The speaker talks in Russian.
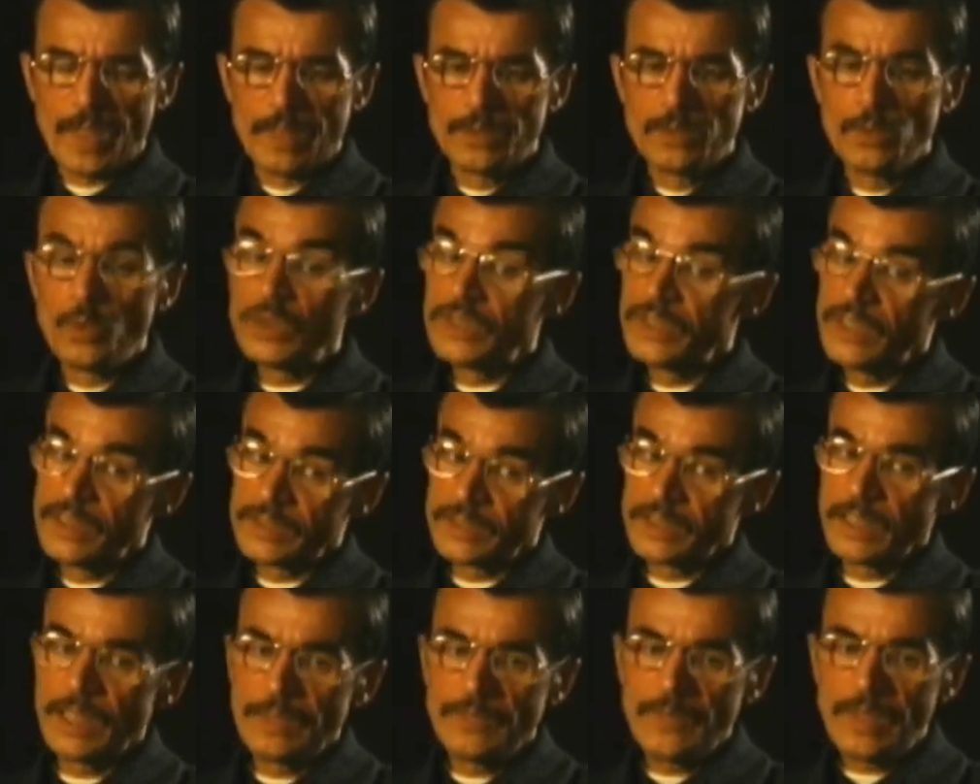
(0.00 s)
Но вот те
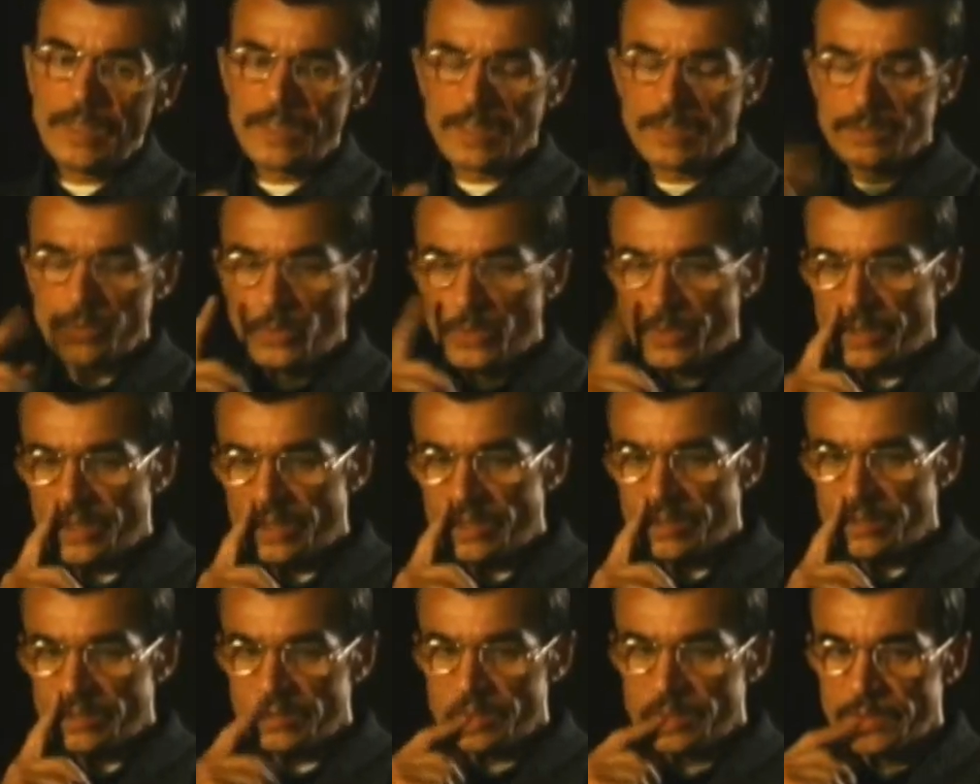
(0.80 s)
слова,
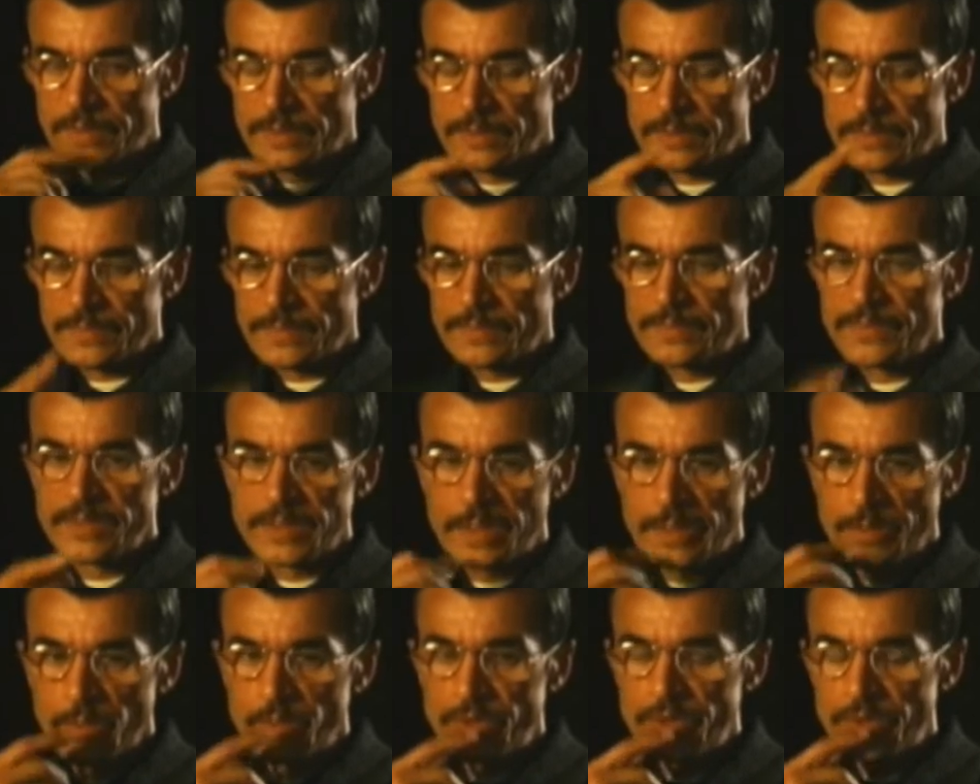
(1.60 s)
которые
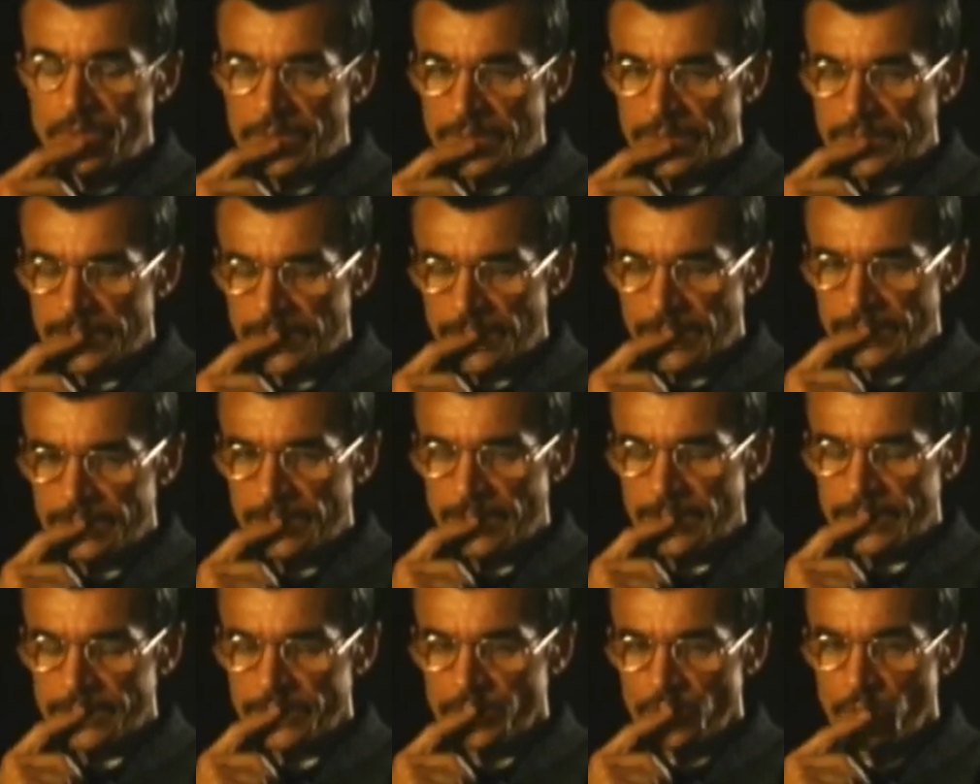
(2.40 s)
заключенный
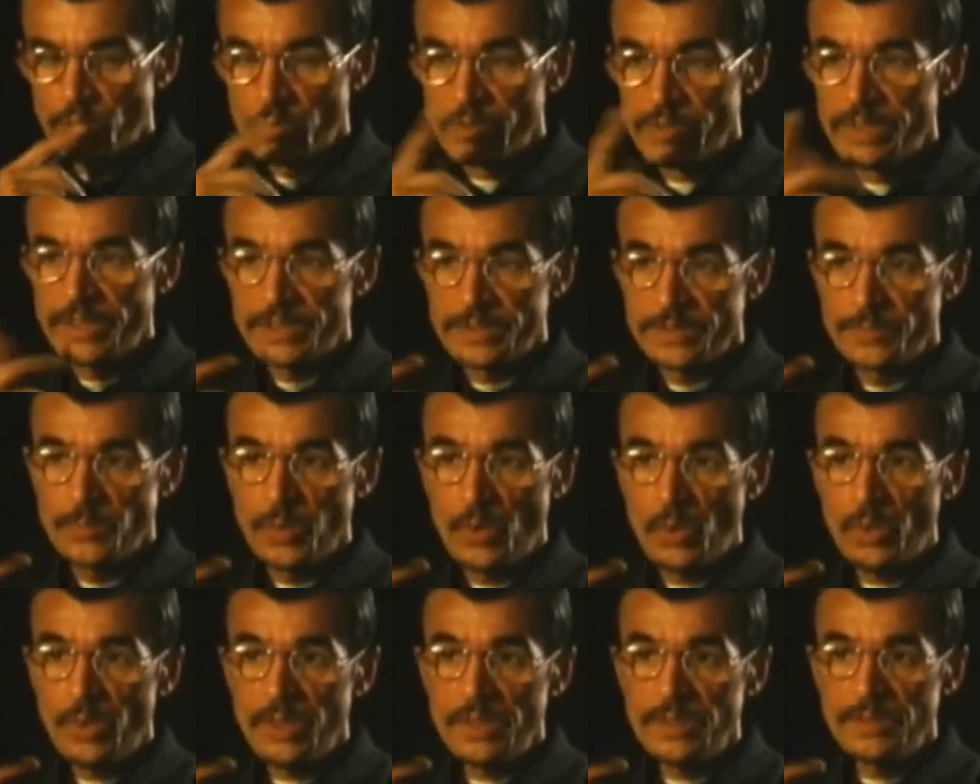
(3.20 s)
сказал, что есть
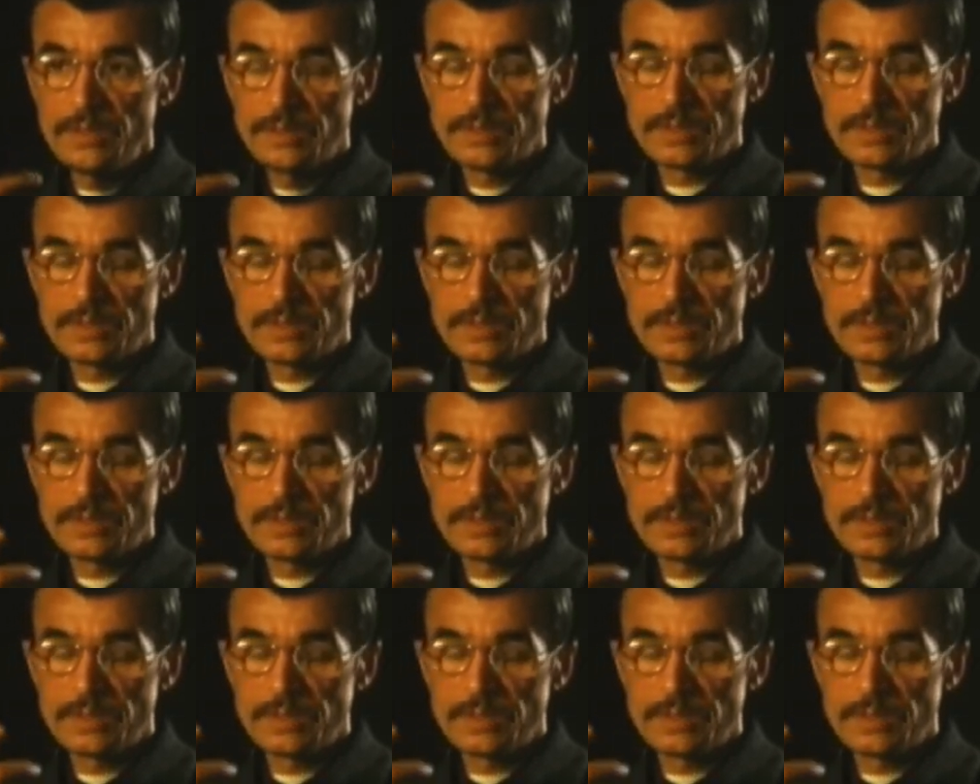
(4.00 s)
Бог,